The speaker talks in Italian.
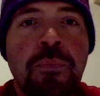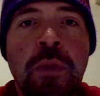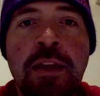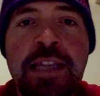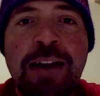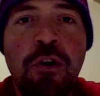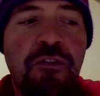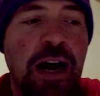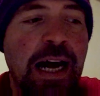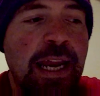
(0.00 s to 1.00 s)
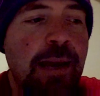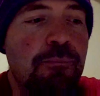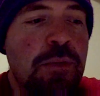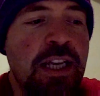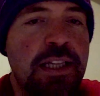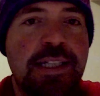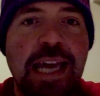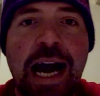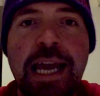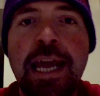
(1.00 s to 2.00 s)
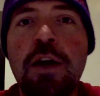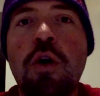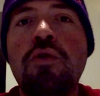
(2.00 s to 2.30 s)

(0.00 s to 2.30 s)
Devo fare iniziare con,